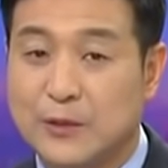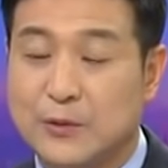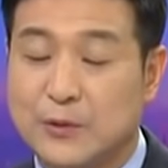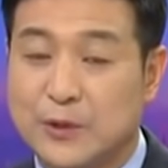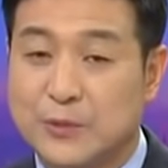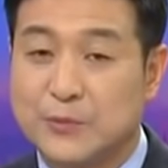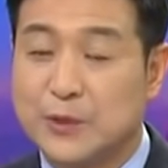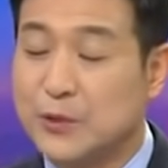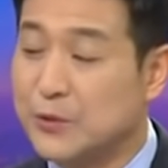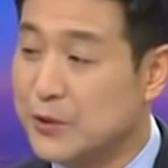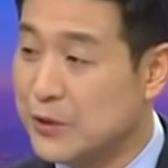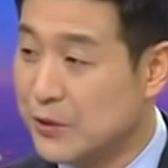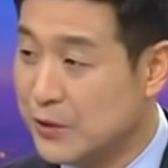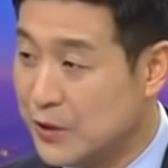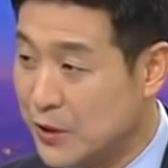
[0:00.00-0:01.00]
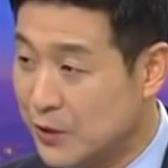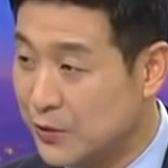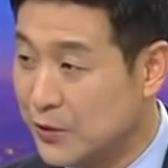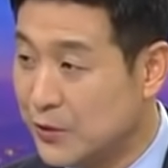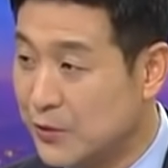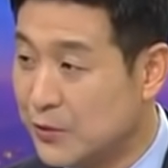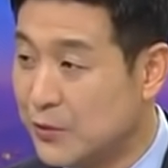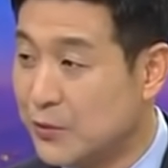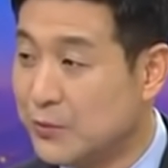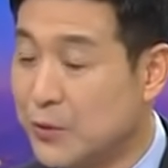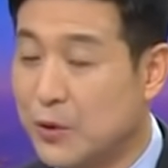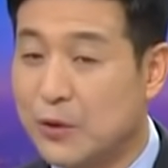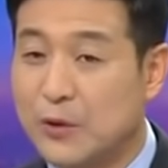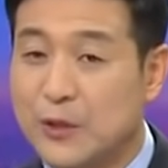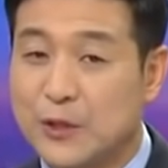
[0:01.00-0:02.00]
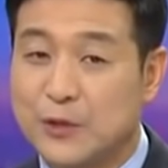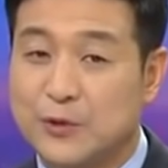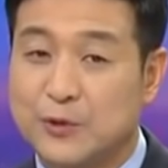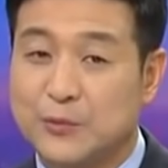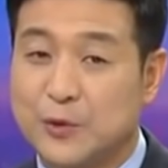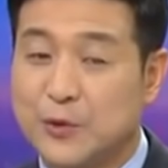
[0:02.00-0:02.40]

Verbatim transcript: 또 김재원 전 최고위원도 뭐 술